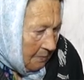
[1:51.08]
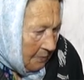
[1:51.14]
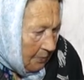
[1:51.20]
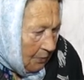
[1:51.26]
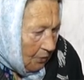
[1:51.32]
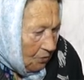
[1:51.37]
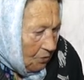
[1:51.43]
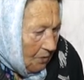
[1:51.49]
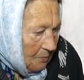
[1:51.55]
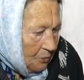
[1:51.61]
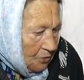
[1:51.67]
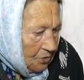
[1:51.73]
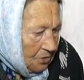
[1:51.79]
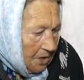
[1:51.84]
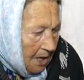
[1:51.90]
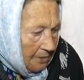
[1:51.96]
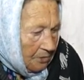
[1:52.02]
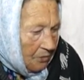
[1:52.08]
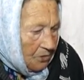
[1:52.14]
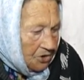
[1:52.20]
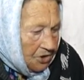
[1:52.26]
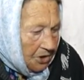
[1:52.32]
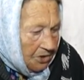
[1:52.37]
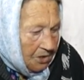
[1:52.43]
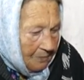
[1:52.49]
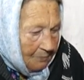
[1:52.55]
Потом уж на
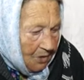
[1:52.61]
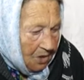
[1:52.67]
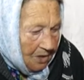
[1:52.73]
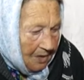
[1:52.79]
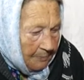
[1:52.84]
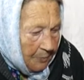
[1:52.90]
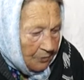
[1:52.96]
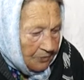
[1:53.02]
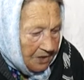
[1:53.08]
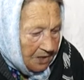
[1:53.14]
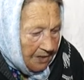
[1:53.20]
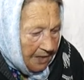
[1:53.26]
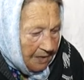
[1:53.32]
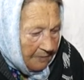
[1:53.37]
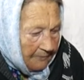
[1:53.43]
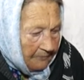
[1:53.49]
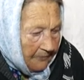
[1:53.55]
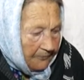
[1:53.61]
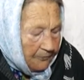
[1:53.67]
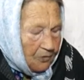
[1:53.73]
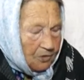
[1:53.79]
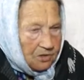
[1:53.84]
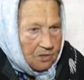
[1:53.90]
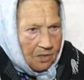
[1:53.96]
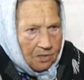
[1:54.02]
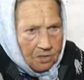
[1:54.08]
лошади меня послали
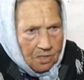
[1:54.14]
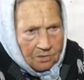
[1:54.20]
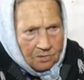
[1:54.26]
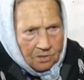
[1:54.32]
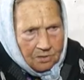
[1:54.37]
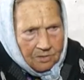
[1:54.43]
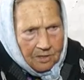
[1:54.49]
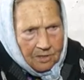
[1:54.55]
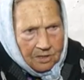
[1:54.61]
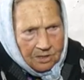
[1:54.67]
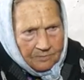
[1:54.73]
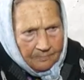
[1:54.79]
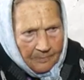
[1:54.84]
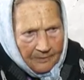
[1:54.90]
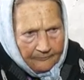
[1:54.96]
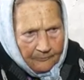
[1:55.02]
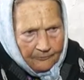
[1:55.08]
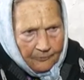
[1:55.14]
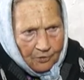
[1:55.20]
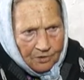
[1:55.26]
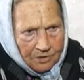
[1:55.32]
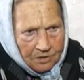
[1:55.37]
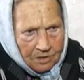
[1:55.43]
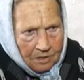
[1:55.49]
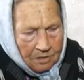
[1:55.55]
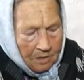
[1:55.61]
вывозить этот лес, мы
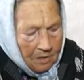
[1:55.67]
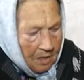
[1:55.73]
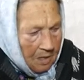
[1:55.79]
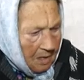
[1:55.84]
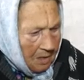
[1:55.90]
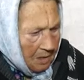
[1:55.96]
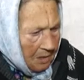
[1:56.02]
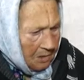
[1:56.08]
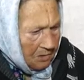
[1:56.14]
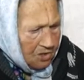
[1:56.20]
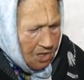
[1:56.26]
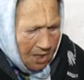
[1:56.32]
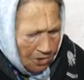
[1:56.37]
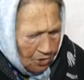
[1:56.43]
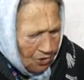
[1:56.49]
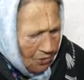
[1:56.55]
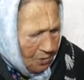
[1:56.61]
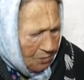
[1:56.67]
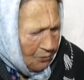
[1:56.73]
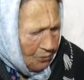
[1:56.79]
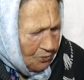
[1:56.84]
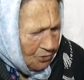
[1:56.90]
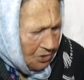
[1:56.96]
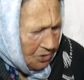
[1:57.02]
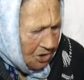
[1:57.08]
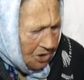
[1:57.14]
вывозили –
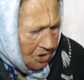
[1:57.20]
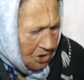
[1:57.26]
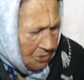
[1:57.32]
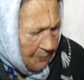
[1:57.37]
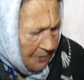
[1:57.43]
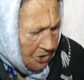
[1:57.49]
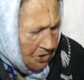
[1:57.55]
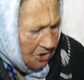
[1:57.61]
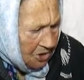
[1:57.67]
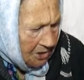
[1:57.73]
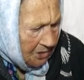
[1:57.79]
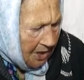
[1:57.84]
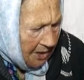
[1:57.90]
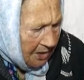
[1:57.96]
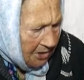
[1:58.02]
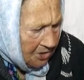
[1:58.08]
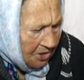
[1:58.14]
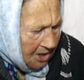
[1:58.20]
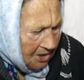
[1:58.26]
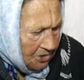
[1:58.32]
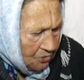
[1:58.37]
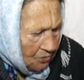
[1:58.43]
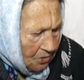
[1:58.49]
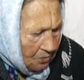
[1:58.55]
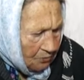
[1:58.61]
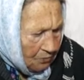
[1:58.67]
Тяжелую жизнь прожила я,
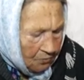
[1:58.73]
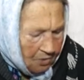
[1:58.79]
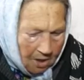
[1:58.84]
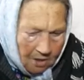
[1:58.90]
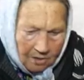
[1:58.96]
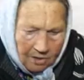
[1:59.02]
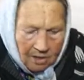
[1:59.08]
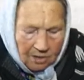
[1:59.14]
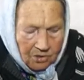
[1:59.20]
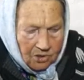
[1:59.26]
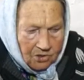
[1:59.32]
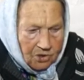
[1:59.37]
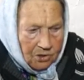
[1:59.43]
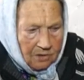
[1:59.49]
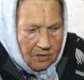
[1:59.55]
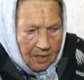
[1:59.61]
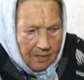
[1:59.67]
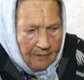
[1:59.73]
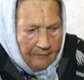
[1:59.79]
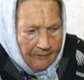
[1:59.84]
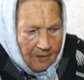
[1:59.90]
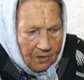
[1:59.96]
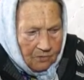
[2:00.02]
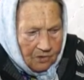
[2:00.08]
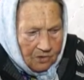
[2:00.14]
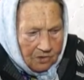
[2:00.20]
тяжелую. Как я дожила
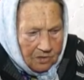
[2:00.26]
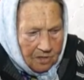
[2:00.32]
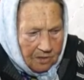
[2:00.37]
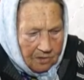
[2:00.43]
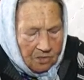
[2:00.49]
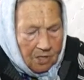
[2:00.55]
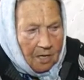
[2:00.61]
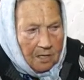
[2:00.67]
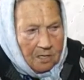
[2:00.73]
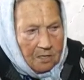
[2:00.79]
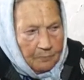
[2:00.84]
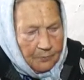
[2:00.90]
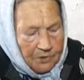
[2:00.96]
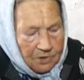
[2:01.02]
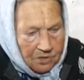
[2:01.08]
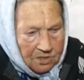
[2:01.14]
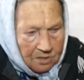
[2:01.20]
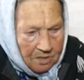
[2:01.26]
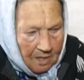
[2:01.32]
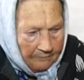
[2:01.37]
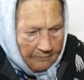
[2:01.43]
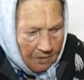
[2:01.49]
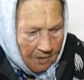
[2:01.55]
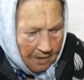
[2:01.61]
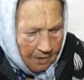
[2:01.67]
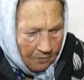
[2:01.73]
90 лет, я и не
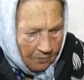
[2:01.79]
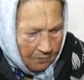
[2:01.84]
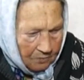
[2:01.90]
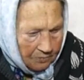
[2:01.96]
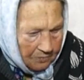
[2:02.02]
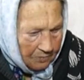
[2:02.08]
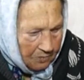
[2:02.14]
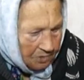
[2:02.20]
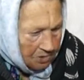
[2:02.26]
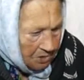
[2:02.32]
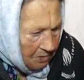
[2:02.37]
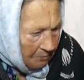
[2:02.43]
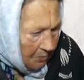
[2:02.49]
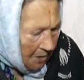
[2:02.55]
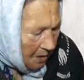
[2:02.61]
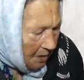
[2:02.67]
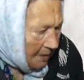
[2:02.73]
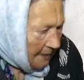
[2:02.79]
представляю себе.